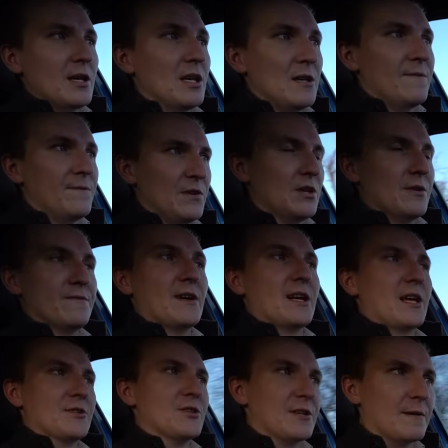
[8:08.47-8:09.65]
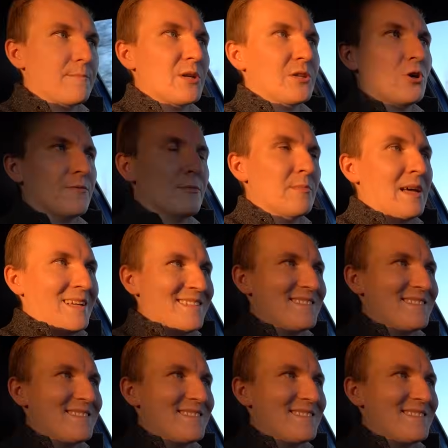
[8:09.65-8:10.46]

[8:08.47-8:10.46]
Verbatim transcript: EV, w wariancie hybrydowym,